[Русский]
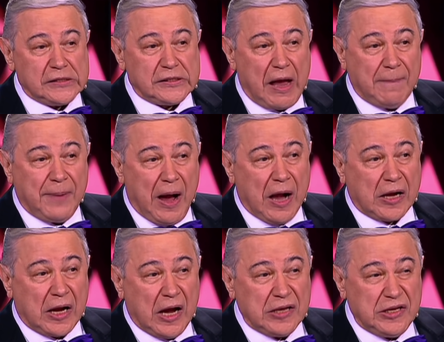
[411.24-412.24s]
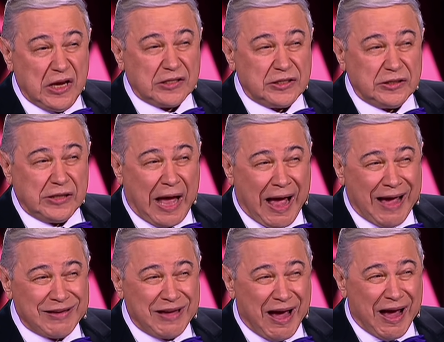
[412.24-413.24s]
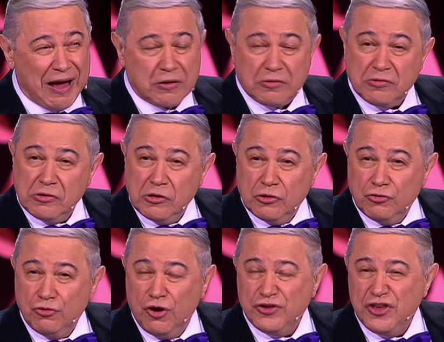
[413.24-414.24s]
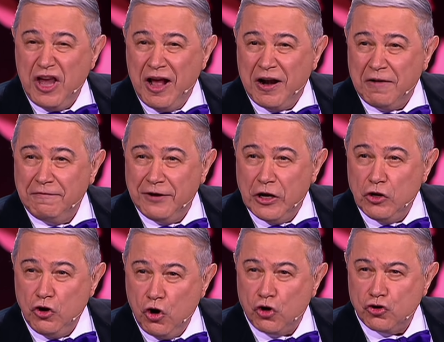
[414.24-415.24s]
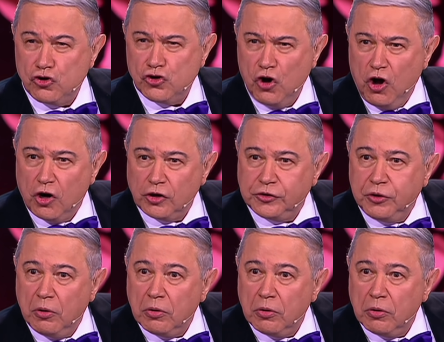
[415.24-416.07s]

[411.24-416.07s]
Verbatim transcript: Собака не злая, но нервы ни к черту.